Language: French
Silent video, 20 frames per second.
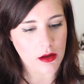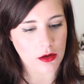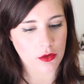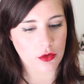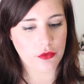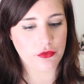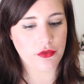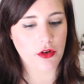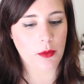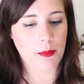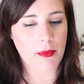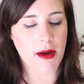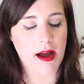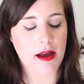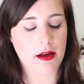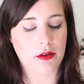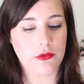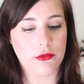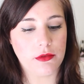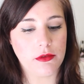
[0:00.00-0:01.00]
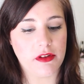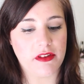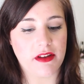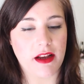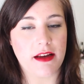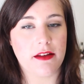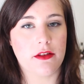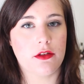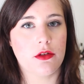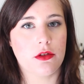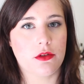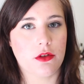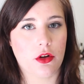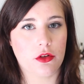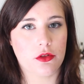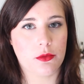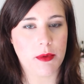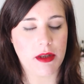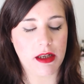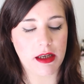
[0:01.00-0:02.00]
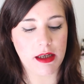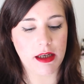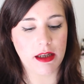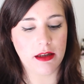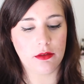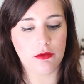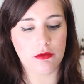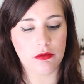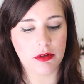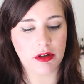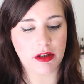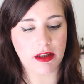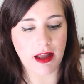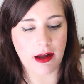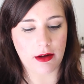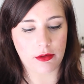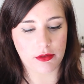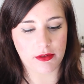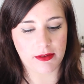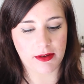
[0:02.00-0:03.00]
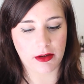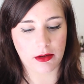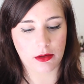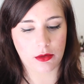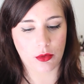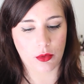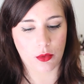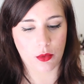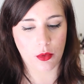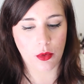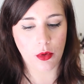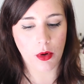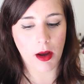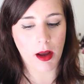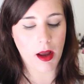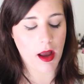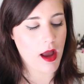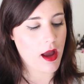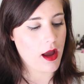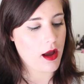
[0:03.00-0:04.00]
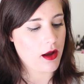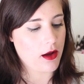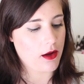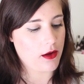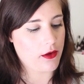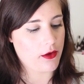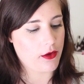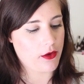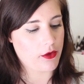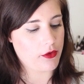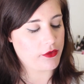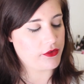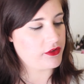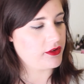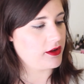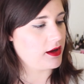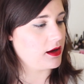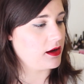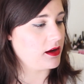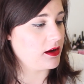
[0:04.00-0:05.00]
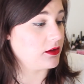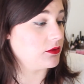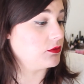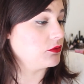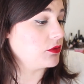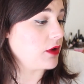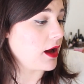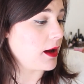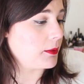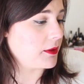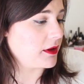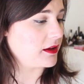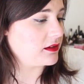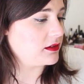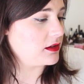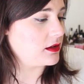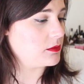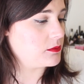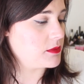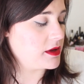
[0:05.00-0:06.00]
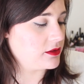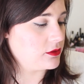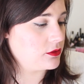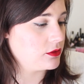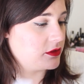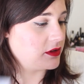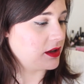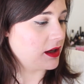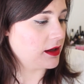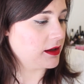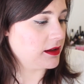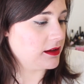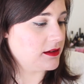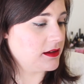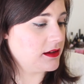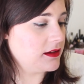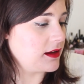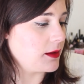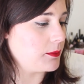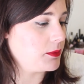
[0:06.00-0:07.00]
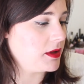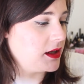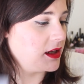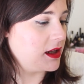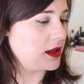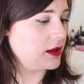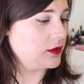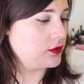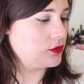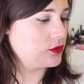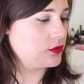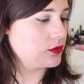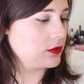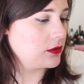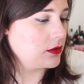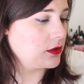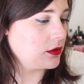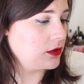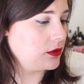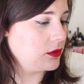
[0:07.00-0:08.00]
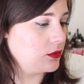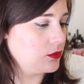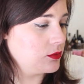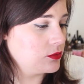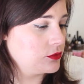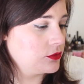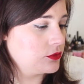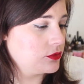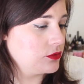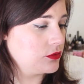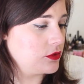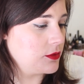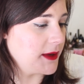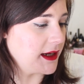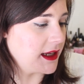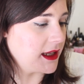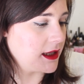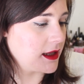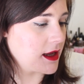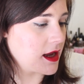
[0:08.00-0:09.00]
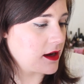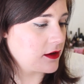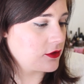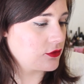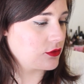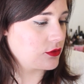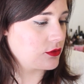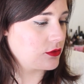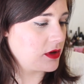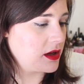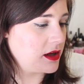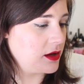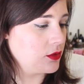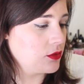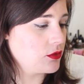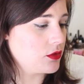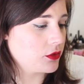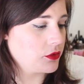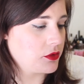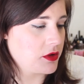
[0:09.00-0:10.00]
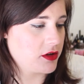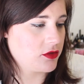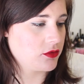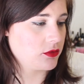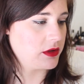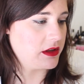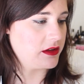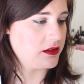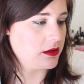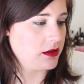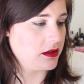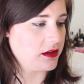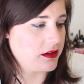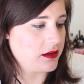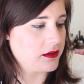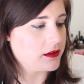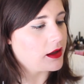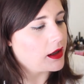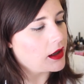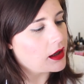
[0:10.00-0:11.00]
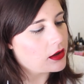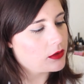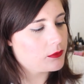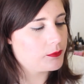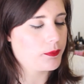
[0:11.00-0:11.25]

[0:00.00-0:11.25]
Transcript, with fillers: Le format full size de 30 ml coûte 45 euros. donc après, c'est une base de teint. Ils disent appliquer sur ou sous le maquillage et au cours de la journée si nécessaire.